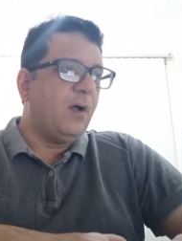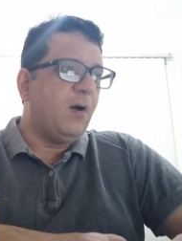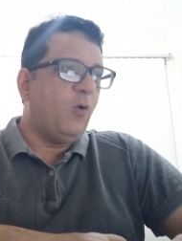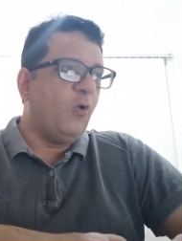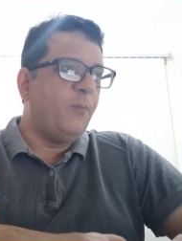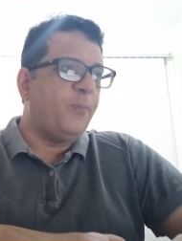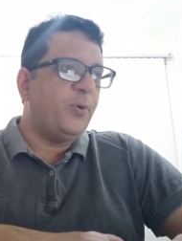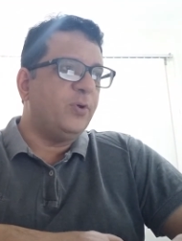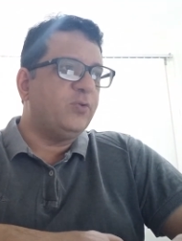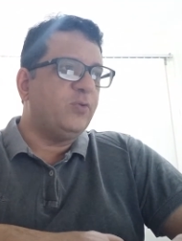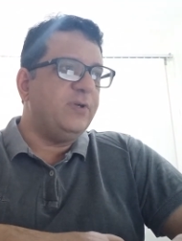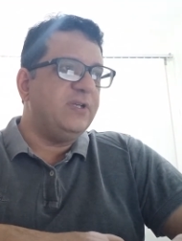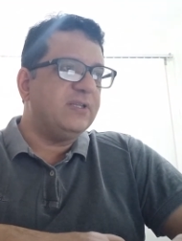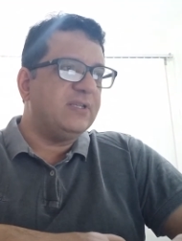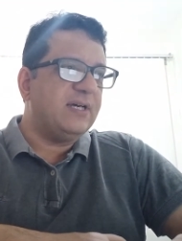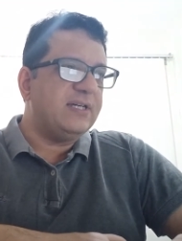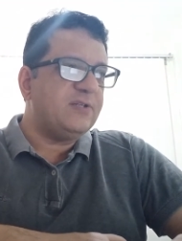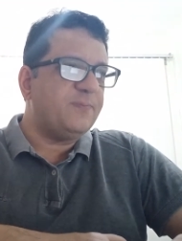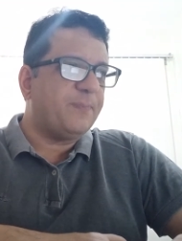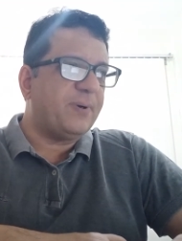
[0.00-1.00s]

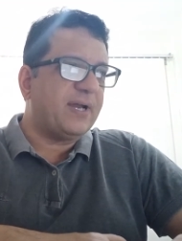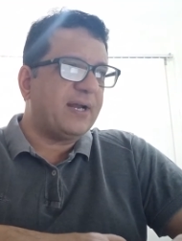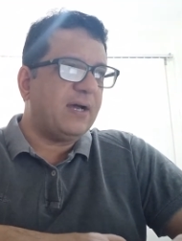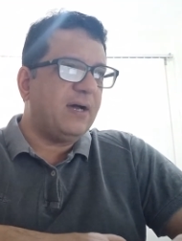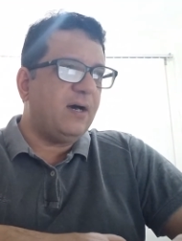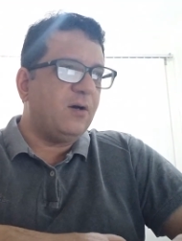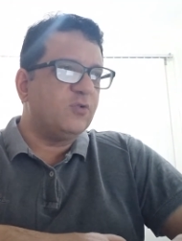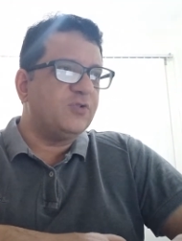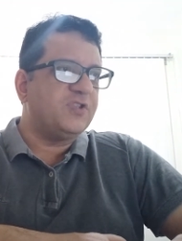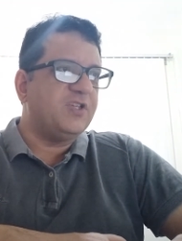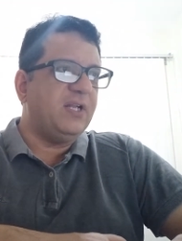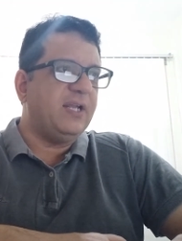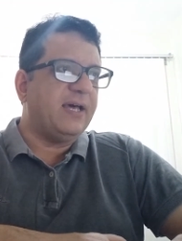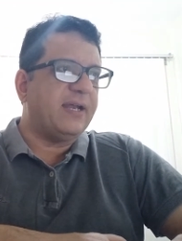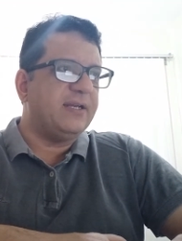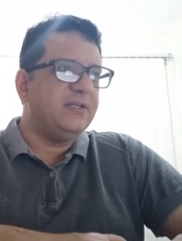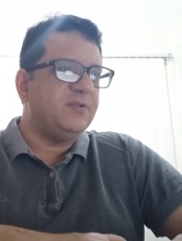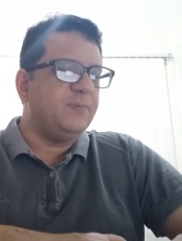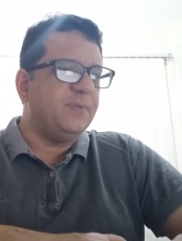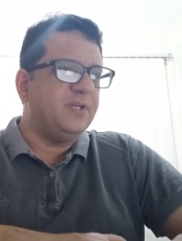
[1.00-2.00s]
Oportunidade para
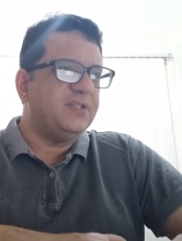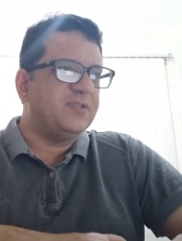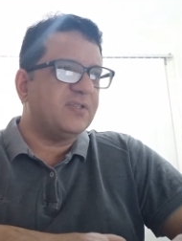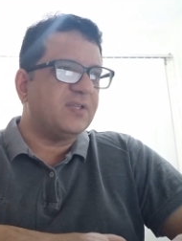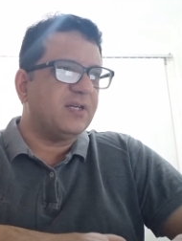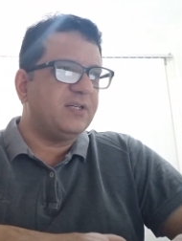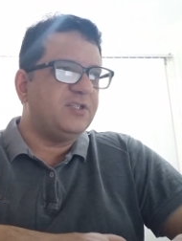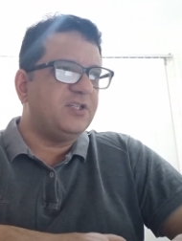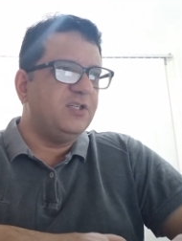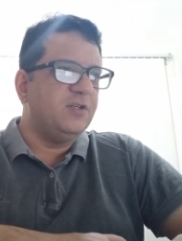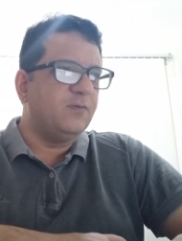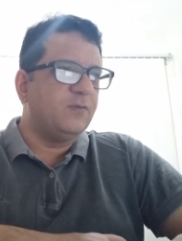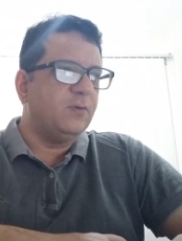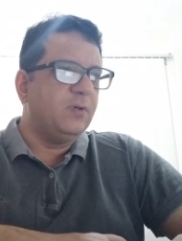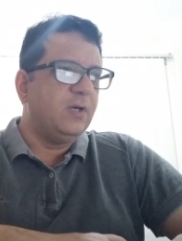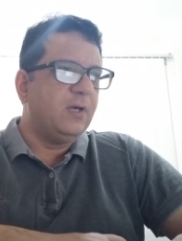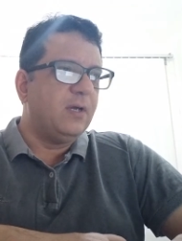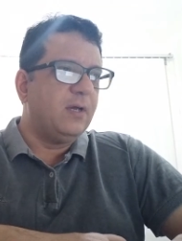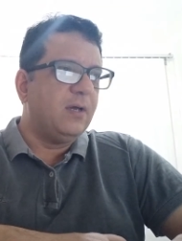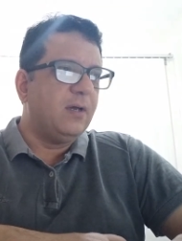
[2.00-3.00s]
auxiliar administrativo
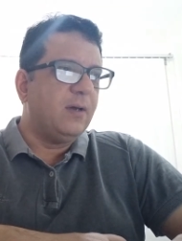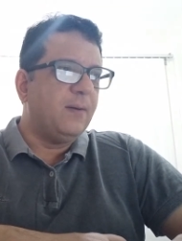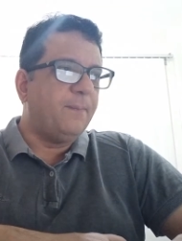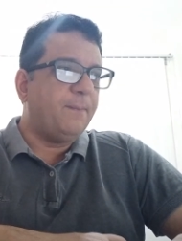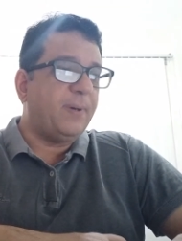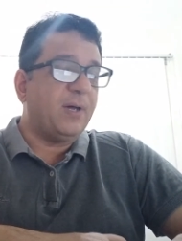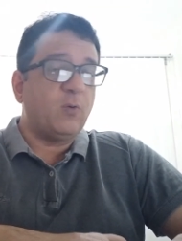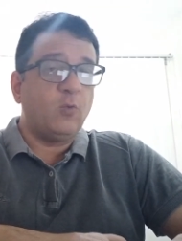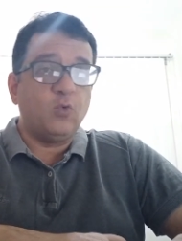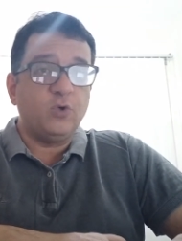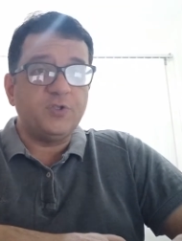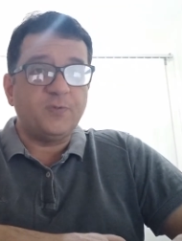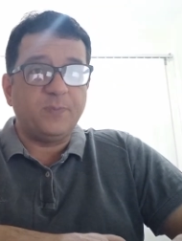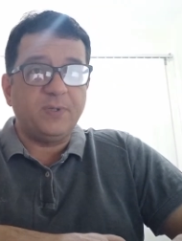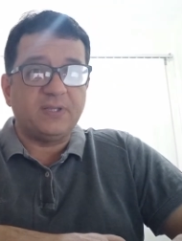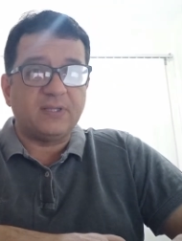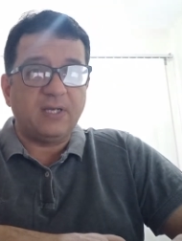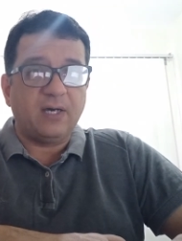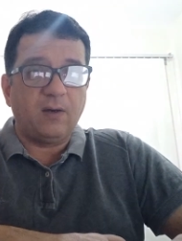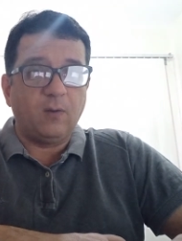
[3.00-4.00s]
para um
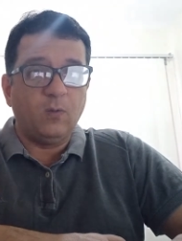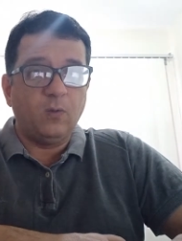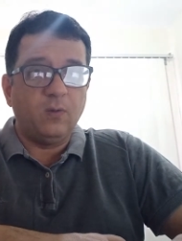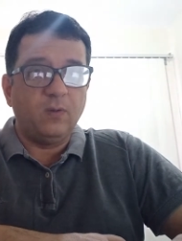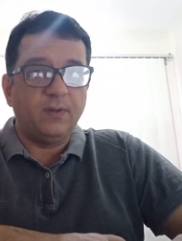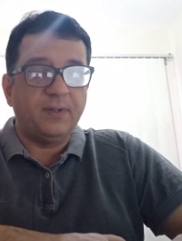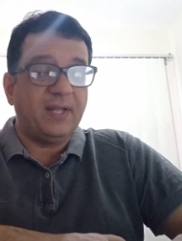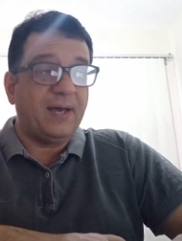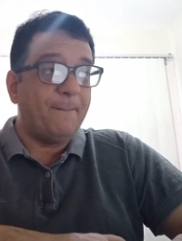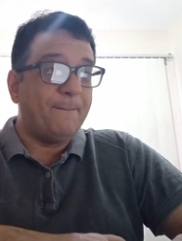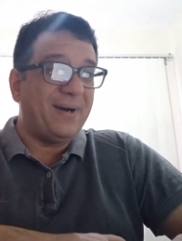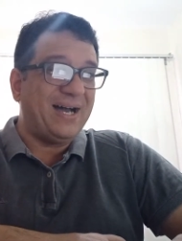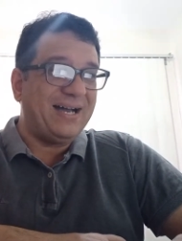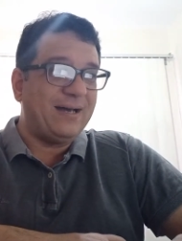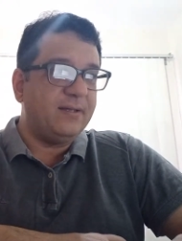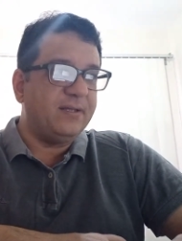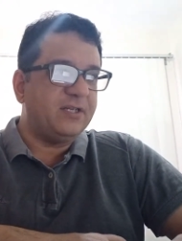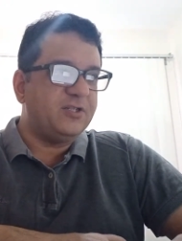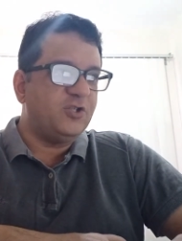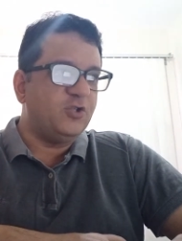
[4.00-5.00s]
hospital na
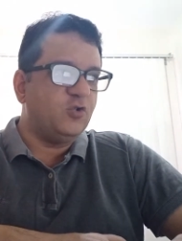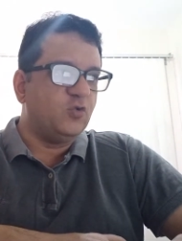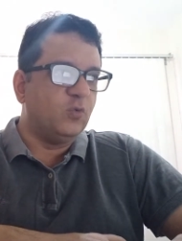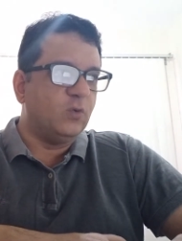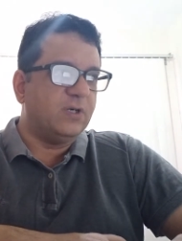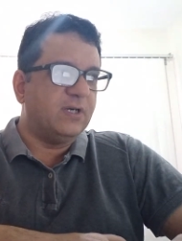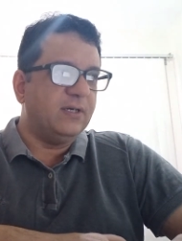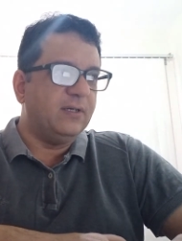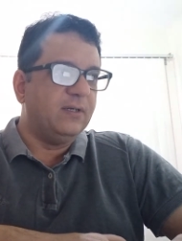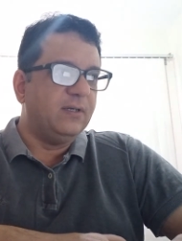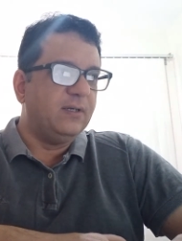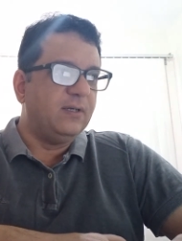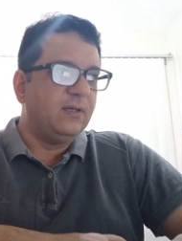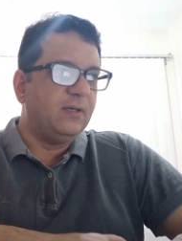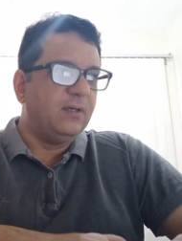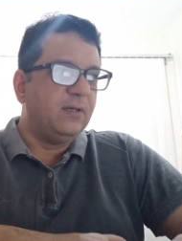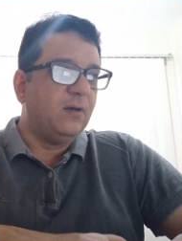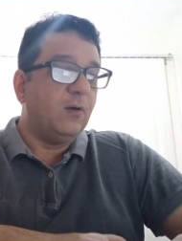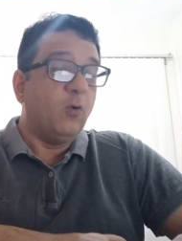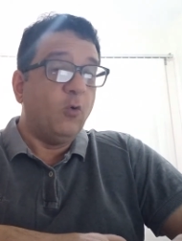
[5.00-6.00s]
Barra da Tijuca,
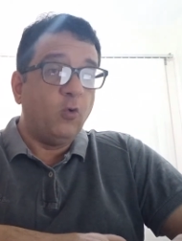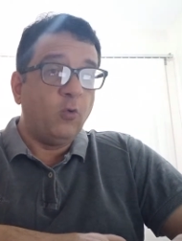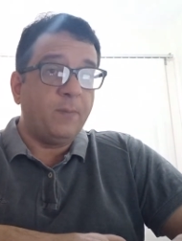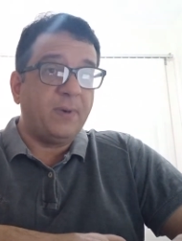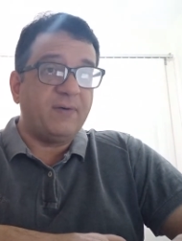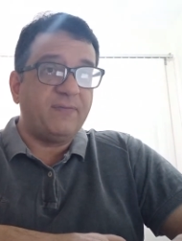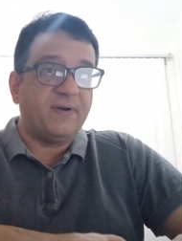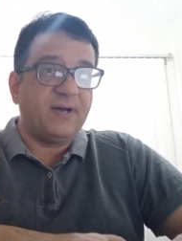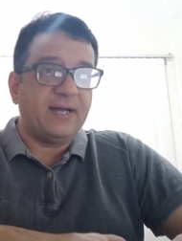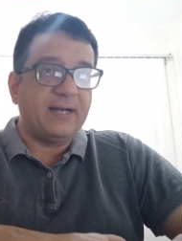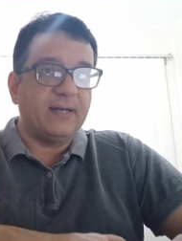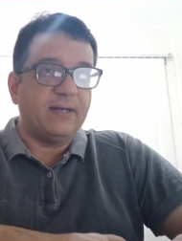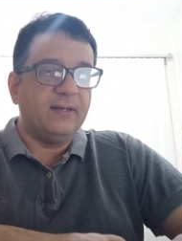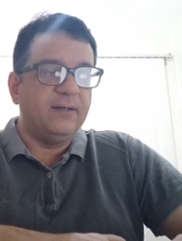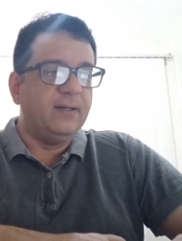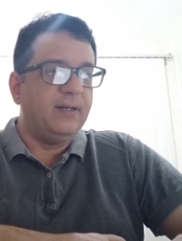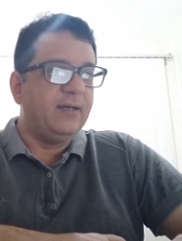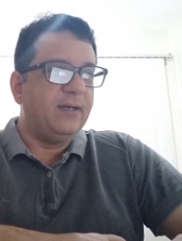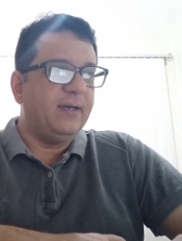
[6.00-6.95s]
uma vaga.